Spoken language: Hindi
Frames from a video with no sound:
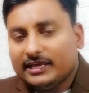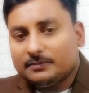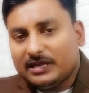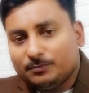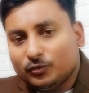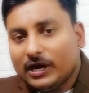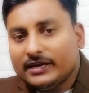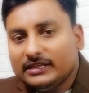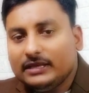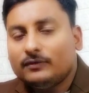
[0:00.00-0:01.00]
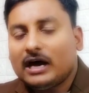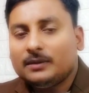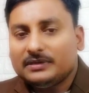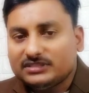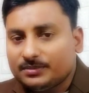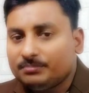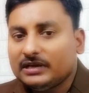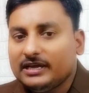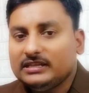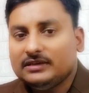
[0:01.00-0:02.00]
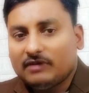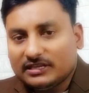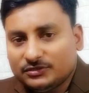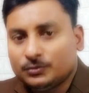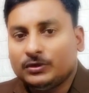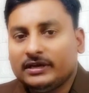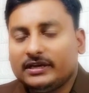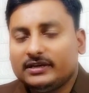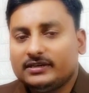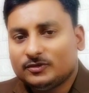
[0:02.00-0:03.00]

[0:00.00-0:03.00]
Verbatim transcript: के बाद पुरानी दीवाल में जब हम नई दीवाल जोड़ेंगे